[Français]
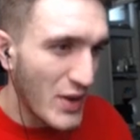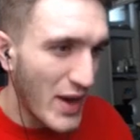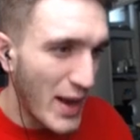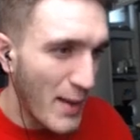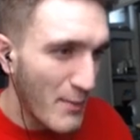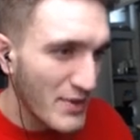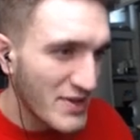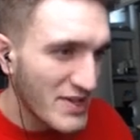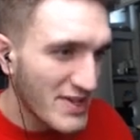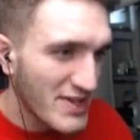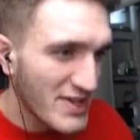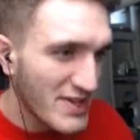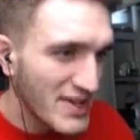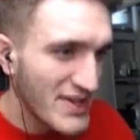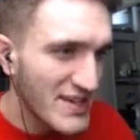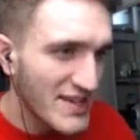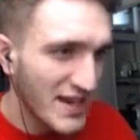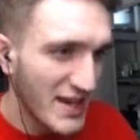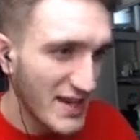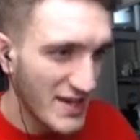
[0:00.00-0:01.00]
de la petite
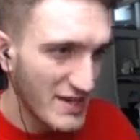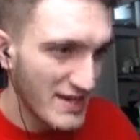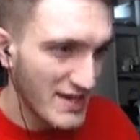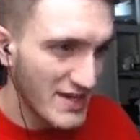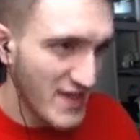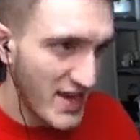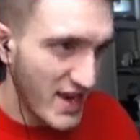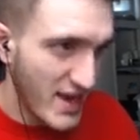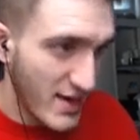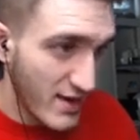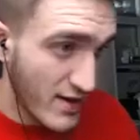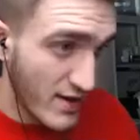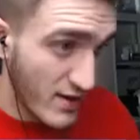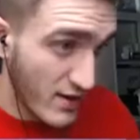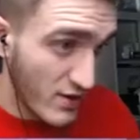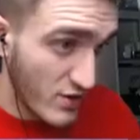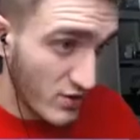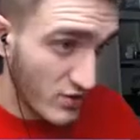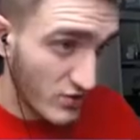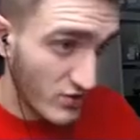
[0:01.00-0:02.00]
Nita, qui est
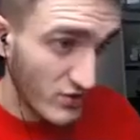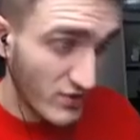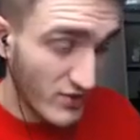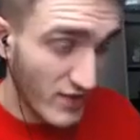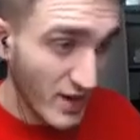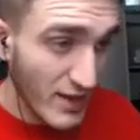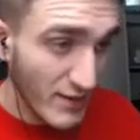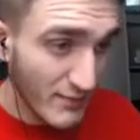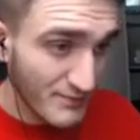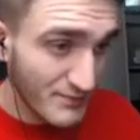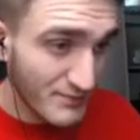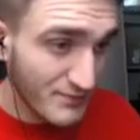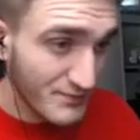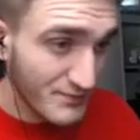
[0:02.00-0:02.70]
juste là.